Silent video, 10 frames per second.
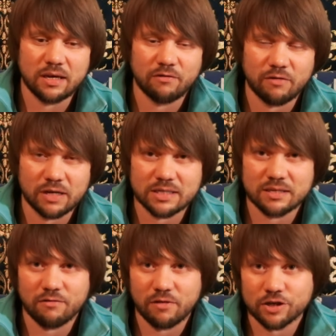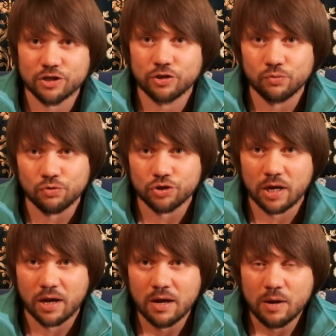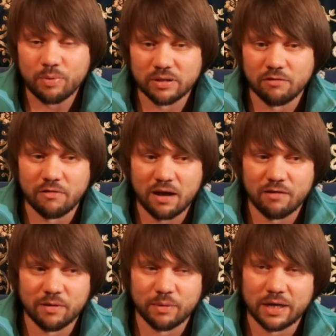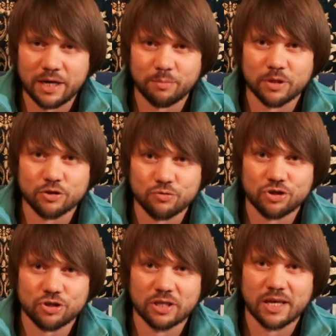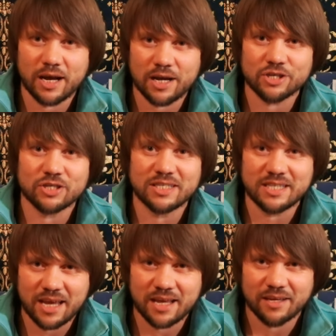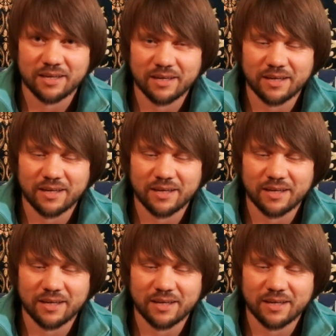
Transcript: и о вас, и о ваших нуждах, подавая вам хлеб насущный на каждый день,